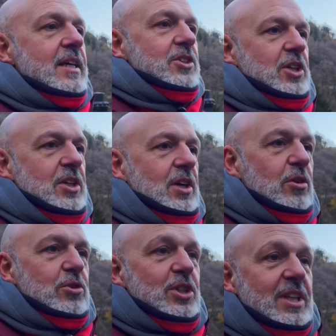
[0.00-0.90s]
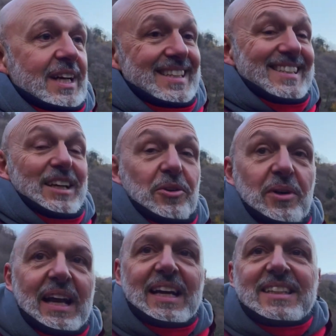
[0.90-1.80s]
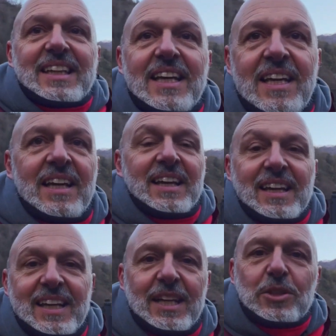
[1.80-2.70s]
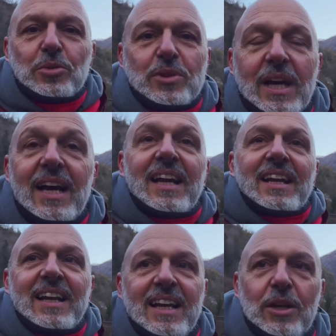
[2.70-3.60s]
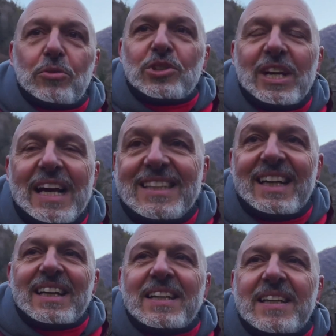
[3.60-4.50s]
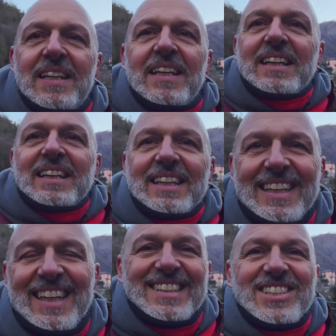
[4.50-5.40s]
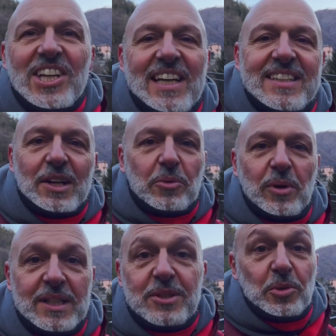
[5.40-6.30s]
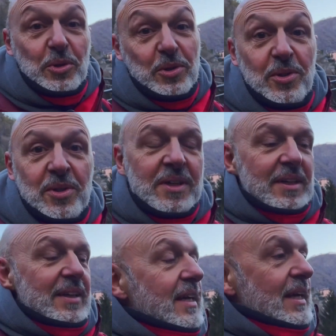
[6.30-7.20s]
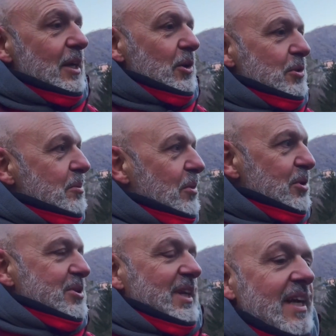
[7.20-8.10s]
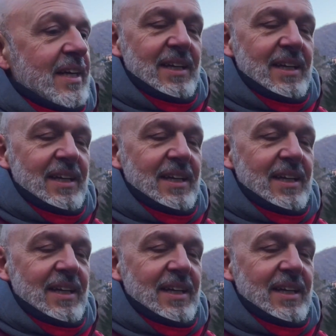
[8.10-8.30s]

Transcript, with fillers: c'erano circa 0 gradi e tutta la rugiada ghiacciata qua attorno lo dimostra.